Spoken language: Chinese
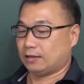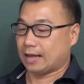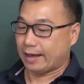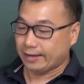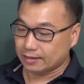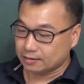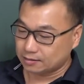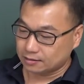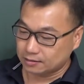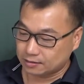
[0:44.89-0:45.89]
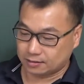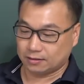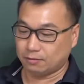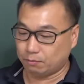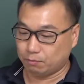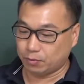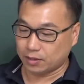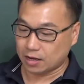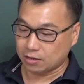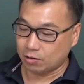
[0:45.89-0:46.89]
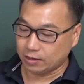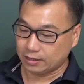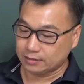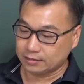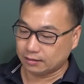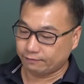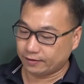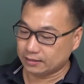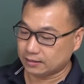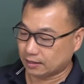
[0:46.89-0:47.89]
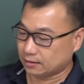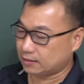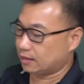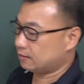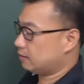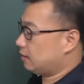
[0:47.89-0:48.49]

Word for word: 哪一个式子不能够因式分解成